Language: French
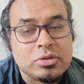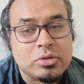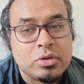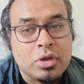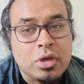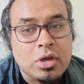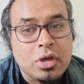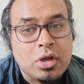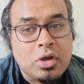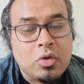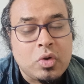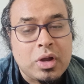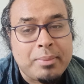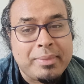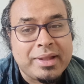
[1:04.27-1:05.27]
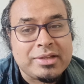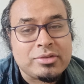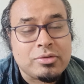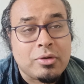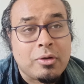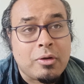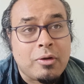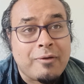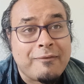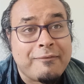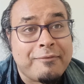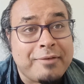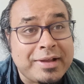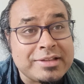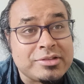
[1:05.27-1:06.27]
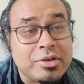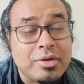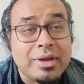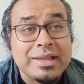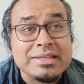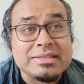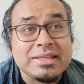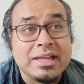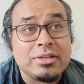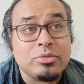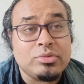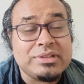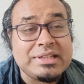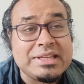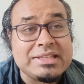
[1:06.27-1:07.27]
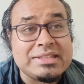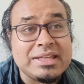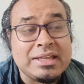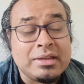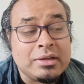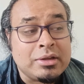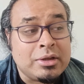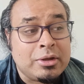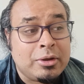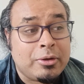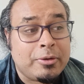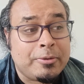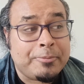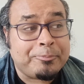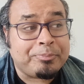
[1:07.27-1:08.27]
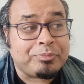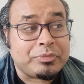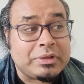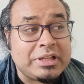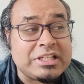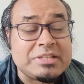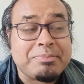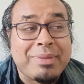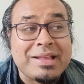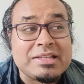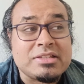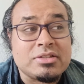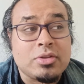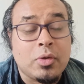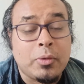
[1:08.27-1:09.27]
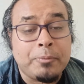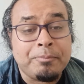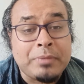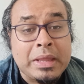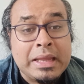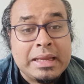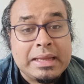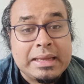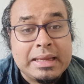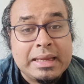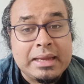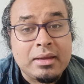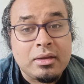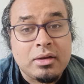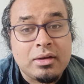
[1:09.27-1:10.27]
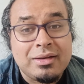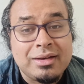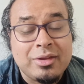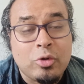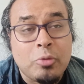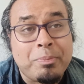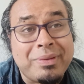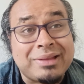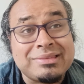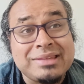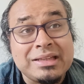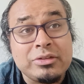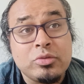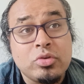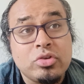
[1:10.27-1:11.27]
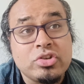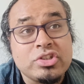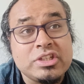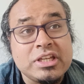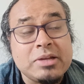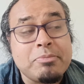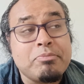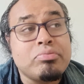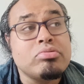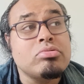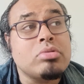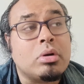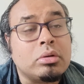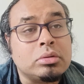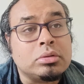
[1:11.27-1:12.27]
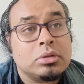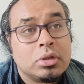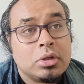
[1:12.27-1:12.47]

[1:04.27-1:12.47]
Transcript: que Omer sur Phaser essaie d'utiliser euh, l'espace-temps et les repères technologiques pour